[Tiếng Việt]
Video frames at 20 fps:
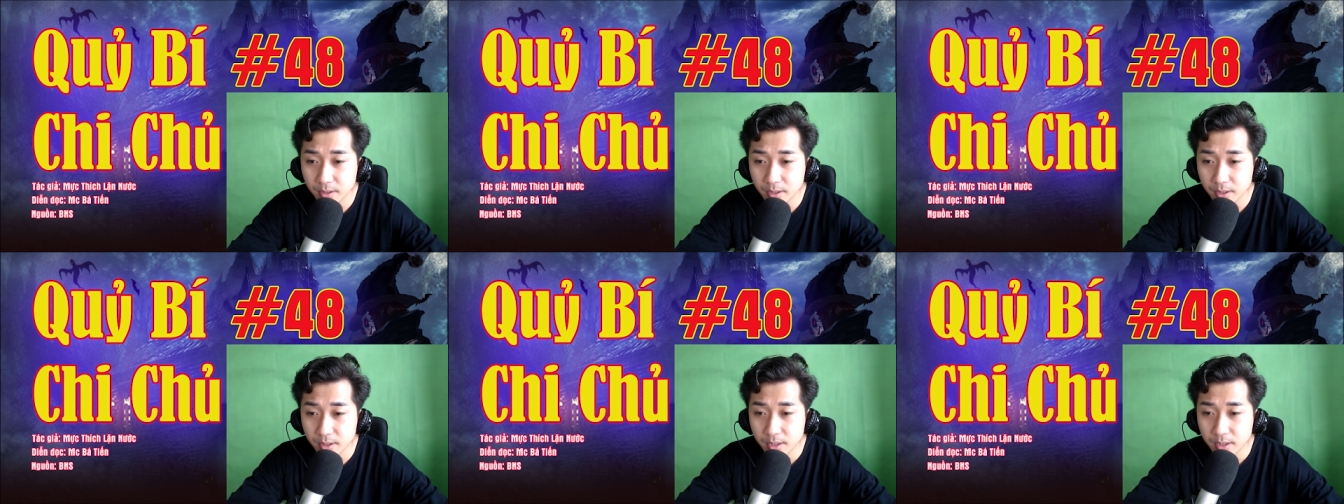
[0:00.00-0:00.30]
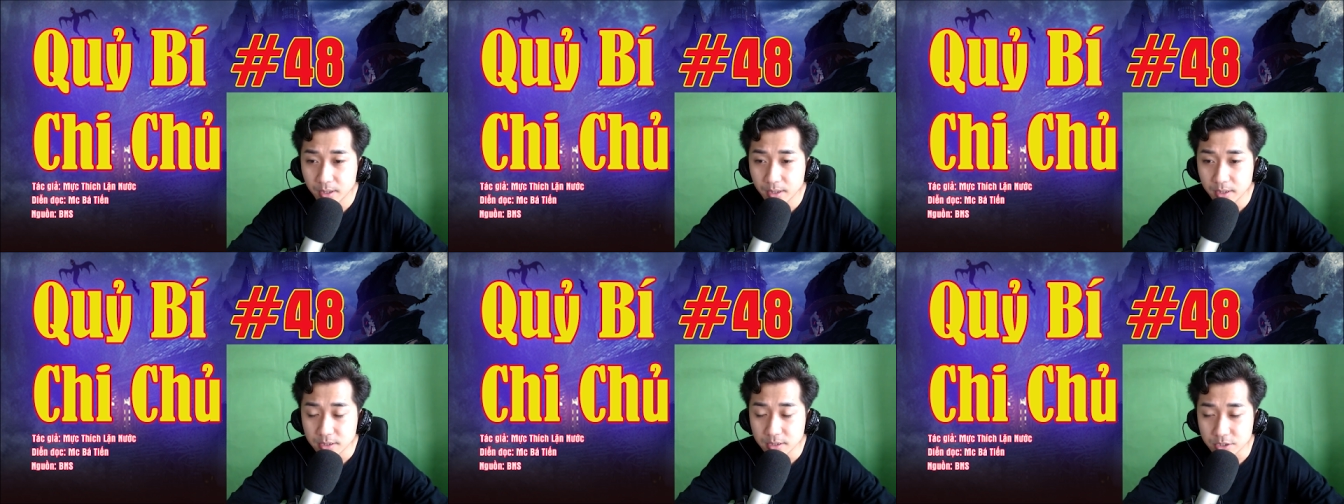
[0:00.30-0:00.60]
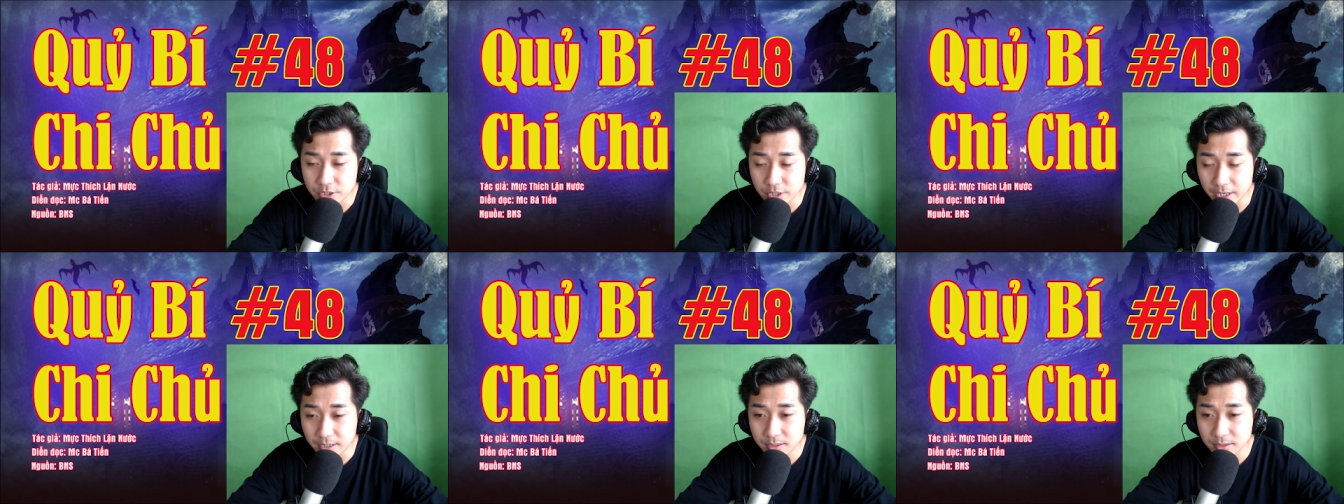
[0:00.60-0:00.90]
Nhất định
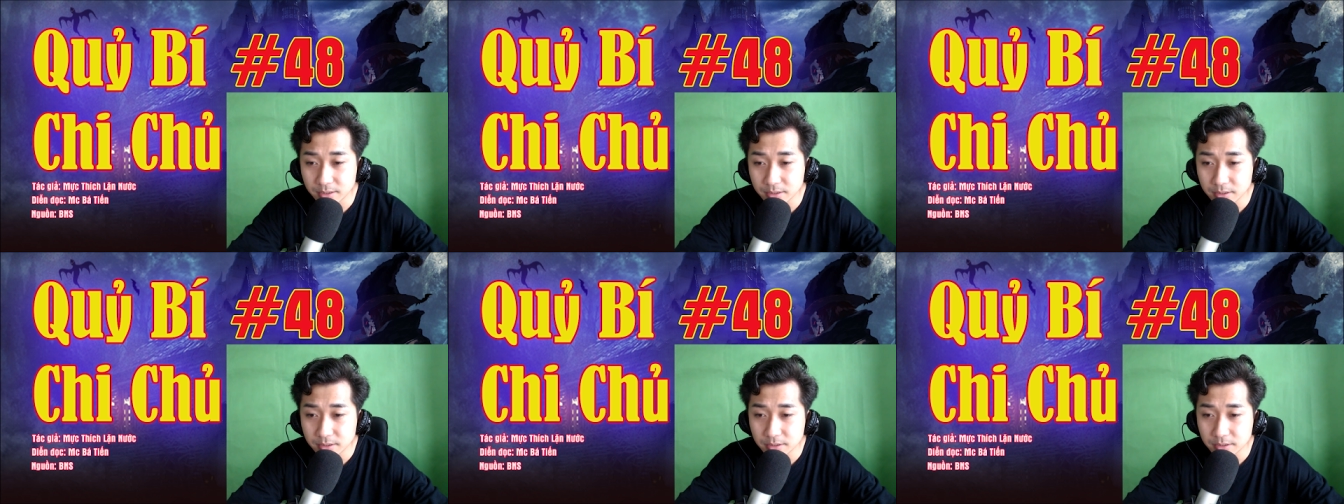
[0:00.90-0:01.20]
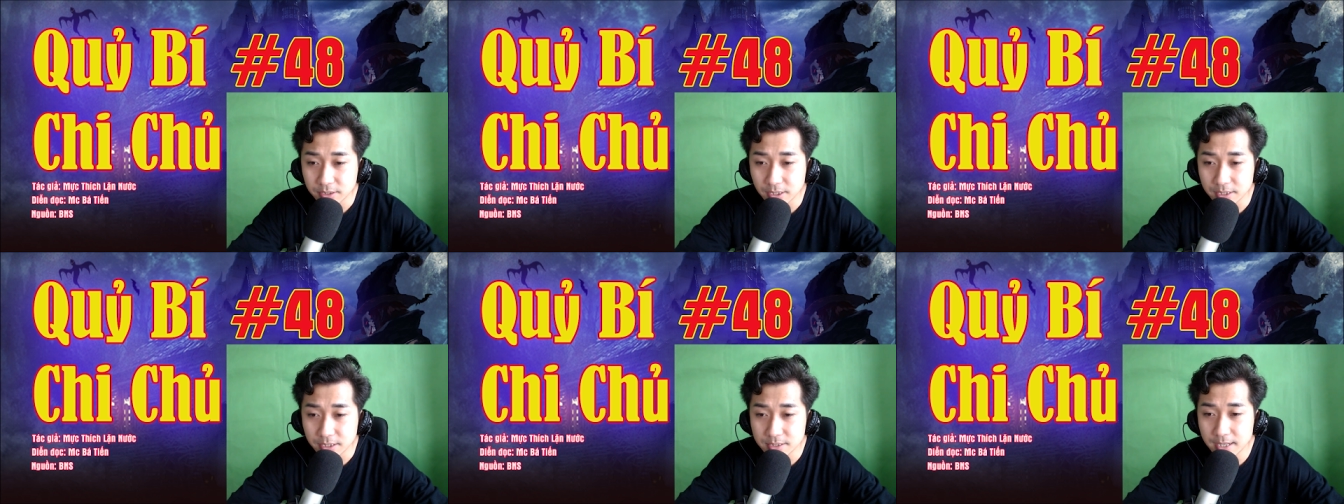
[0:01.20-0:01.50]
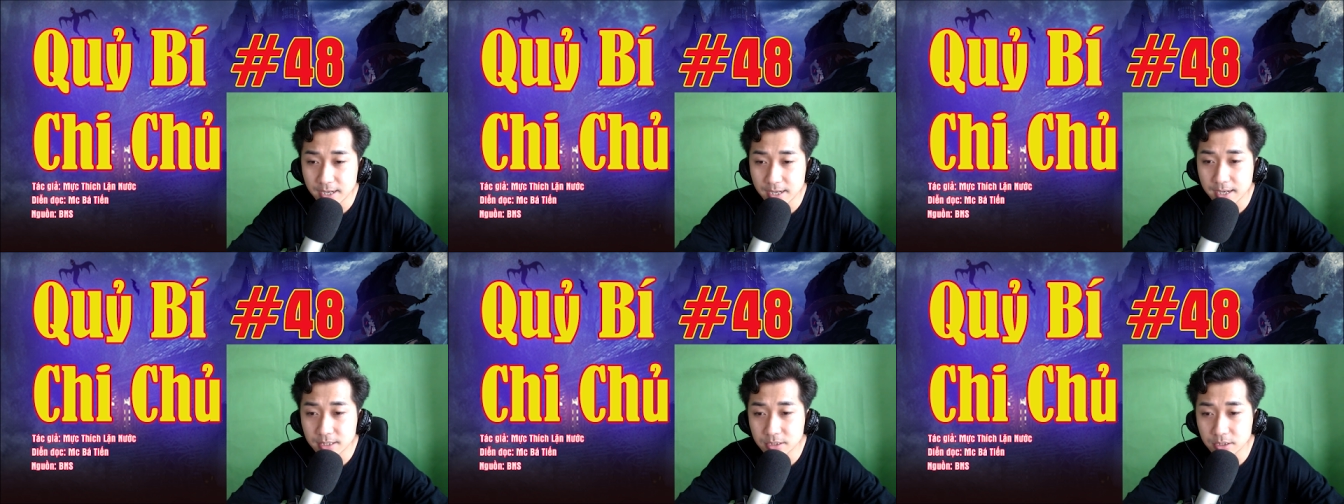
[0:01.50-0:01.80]
sẽ vô cùng đặc
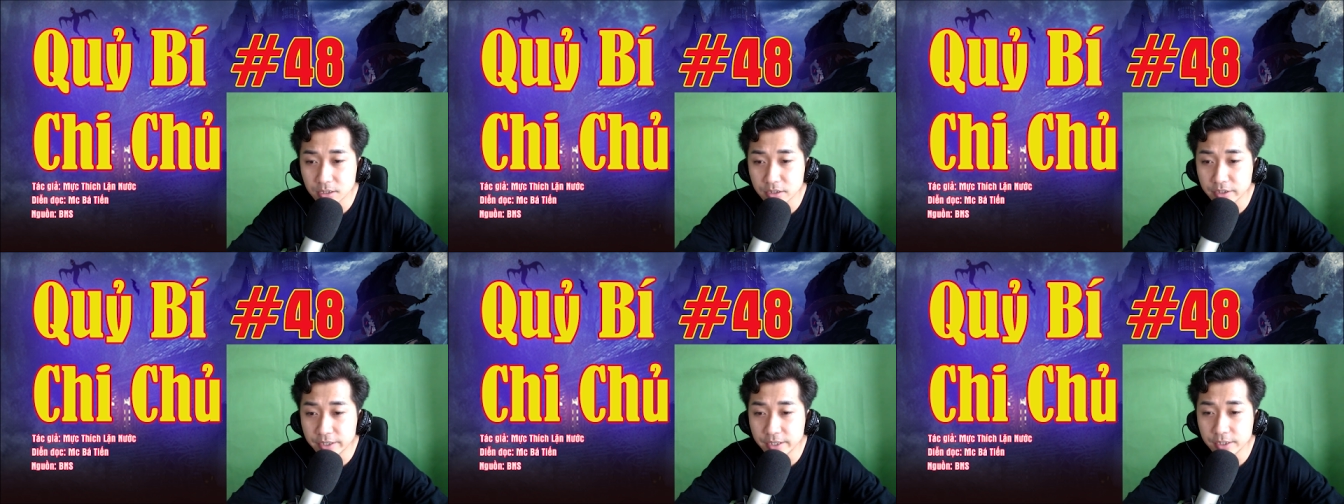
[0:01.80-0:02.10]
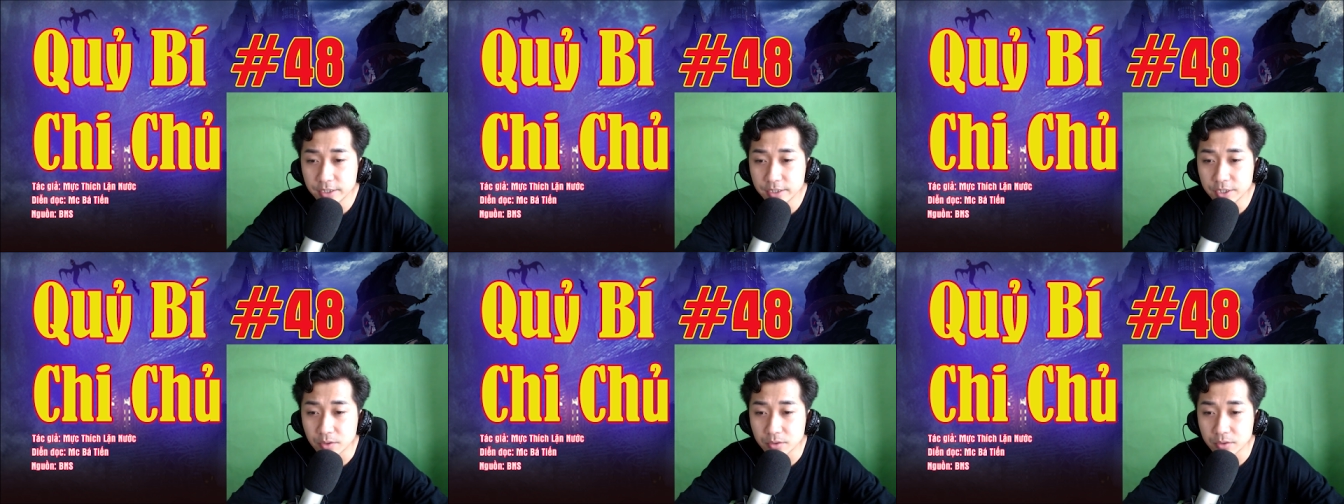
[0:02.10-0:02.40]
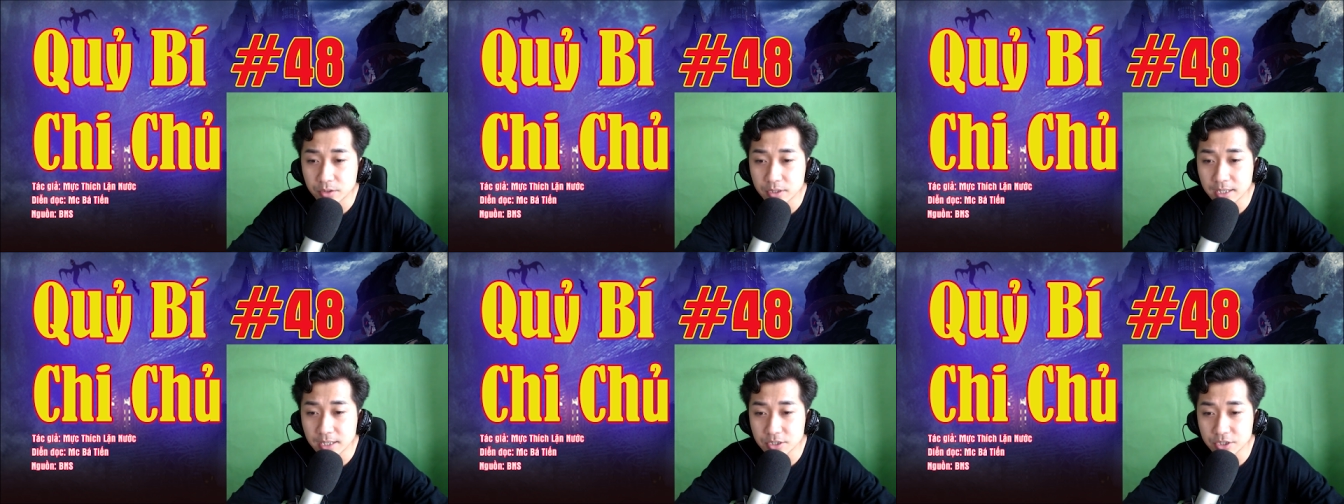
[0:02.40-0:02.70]
sắc và thú vị
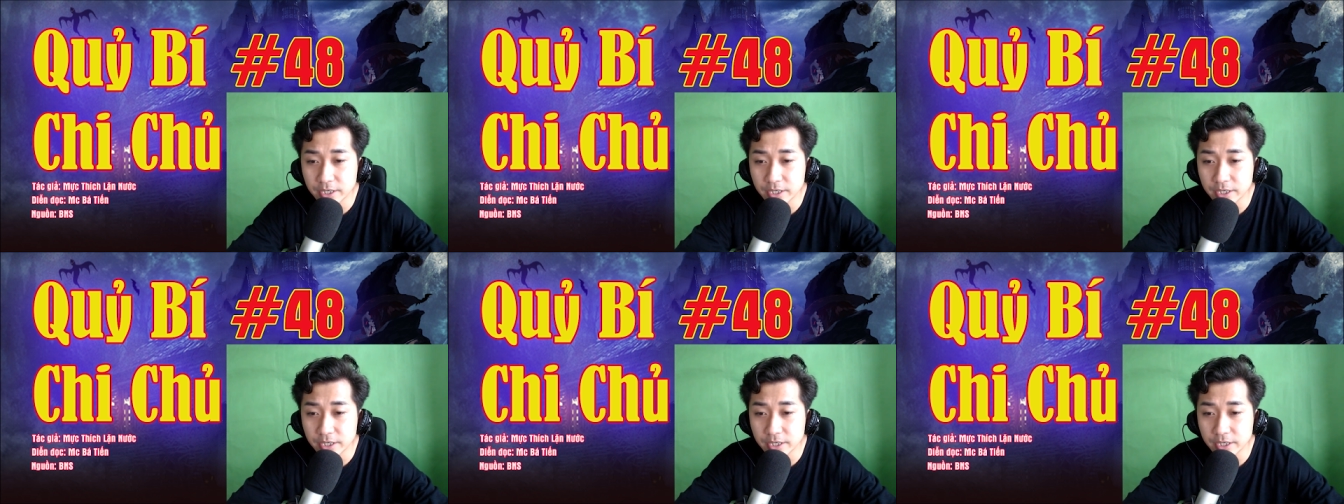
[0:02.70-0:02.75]
đấy.